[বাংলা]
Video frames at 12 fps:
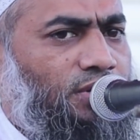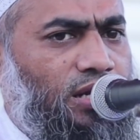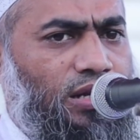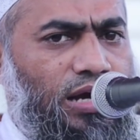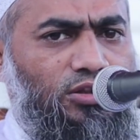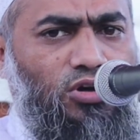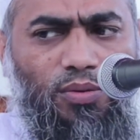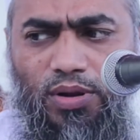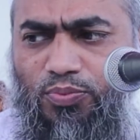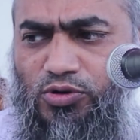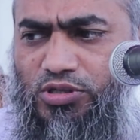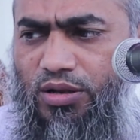তিন ডাকাত
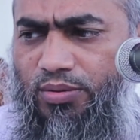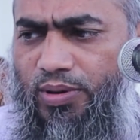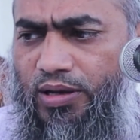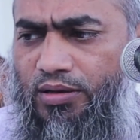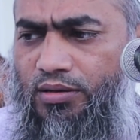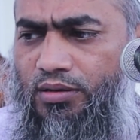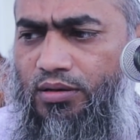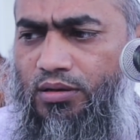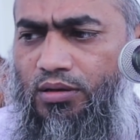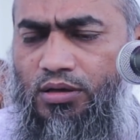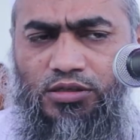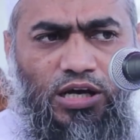কবার পড়ছেন এবার
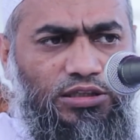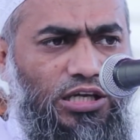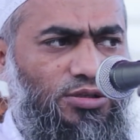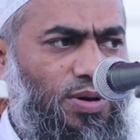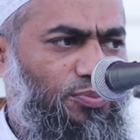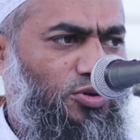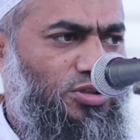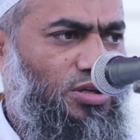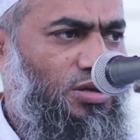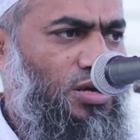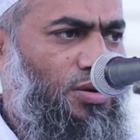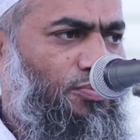সাতাইশ বার
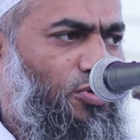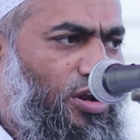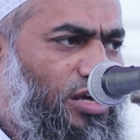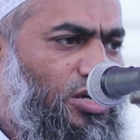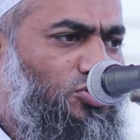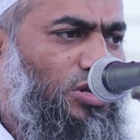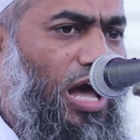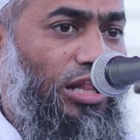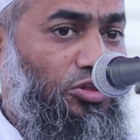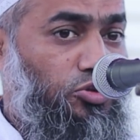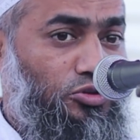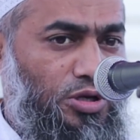পড়ছেন পড়ে কিছুটা
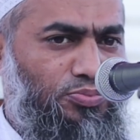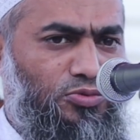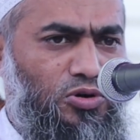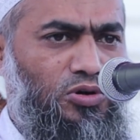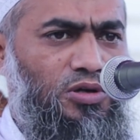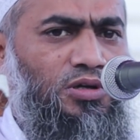আত্মতৃপ্ত